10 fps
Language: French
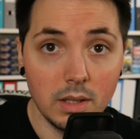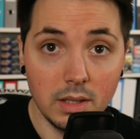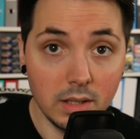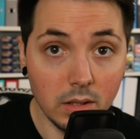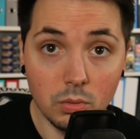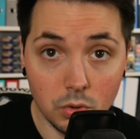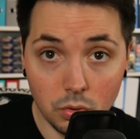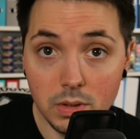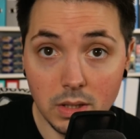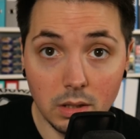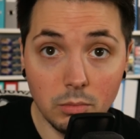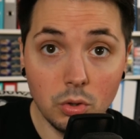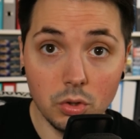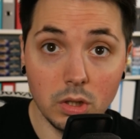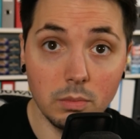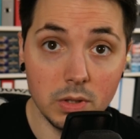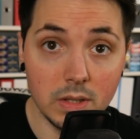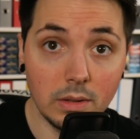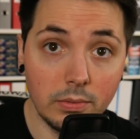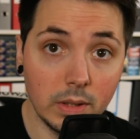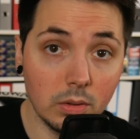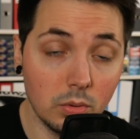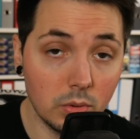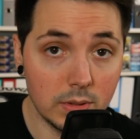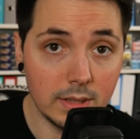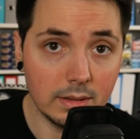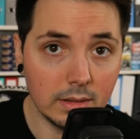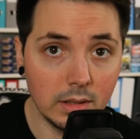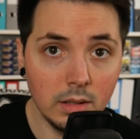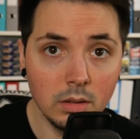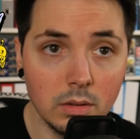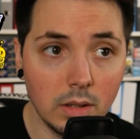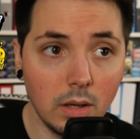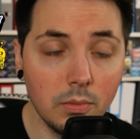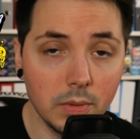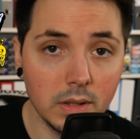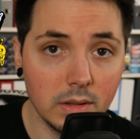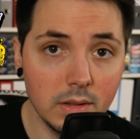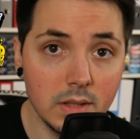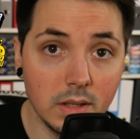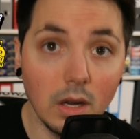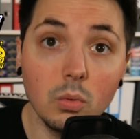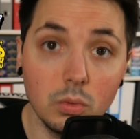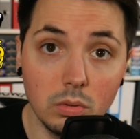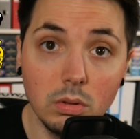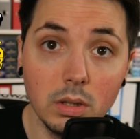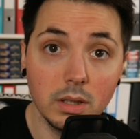Et il y a autre chose également que j'ai commencé à faire euh, cette année, là en fin d'année, c'est Naruto.